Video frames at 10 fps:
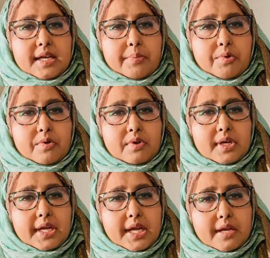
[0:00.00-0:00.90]
এবং
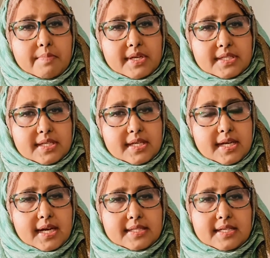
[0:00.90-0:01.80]
এই মাসটাকে
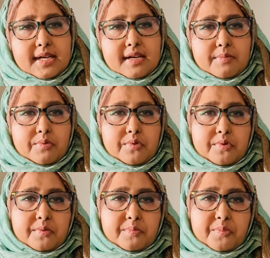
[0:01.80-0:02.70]
কাজে লাগাবো
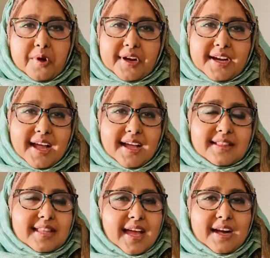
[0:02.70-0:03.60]
পরে না
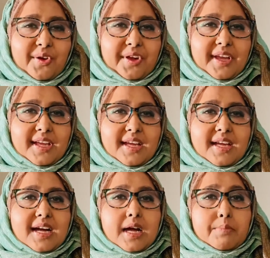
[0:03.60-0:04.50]
তা নয়
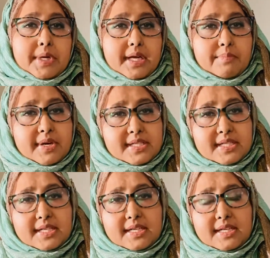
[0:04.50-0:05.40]
আমরা এই মাসে